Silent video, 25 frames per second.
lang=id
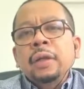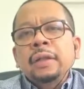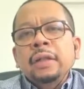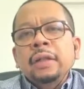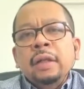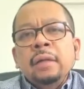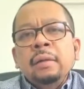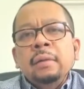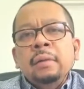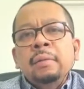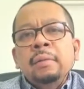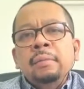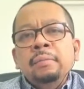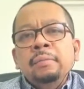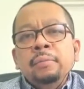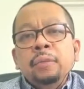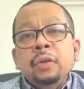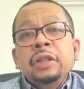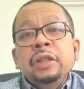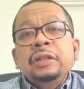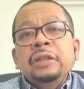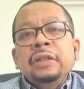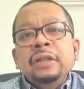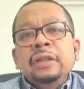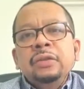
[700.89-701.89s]

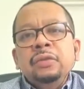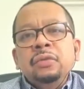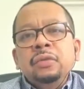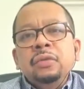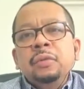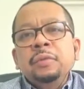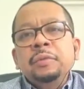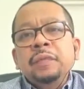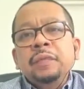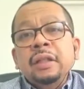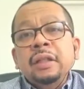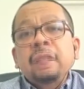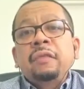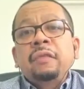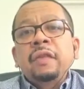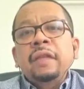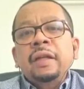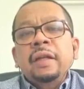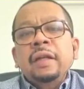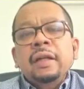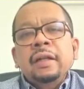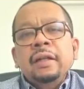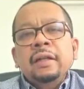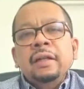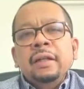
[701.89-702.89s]
kekuatan politik cukup
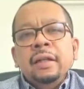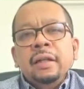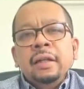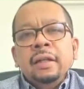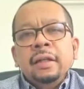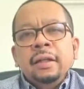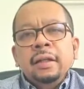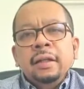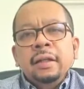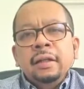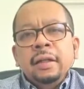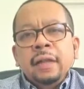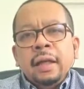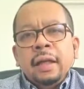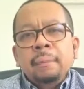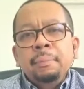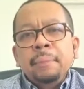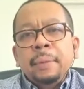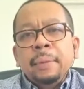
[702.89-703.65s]
signifikan di,